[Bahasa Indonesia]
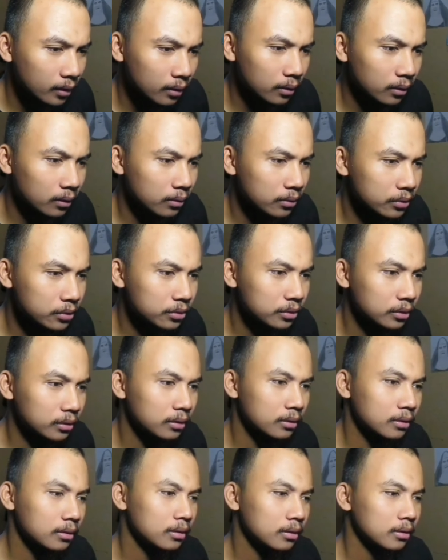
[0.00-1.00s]
Oh shit
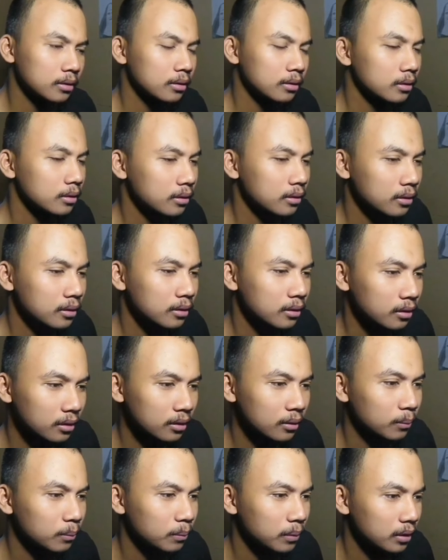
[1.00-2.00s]

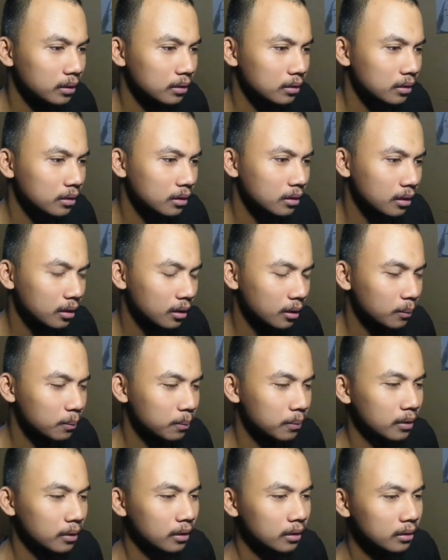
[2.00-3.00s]
Tempatnya gelap
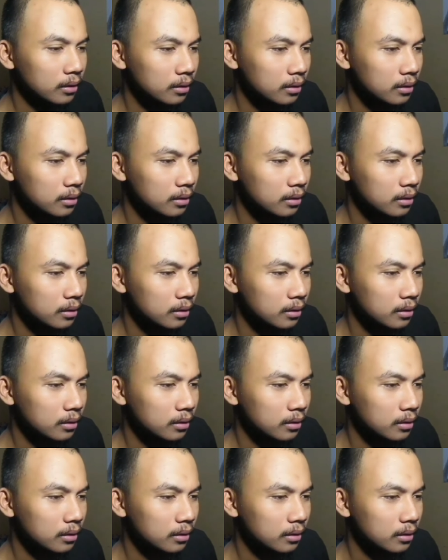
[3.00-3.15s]
banget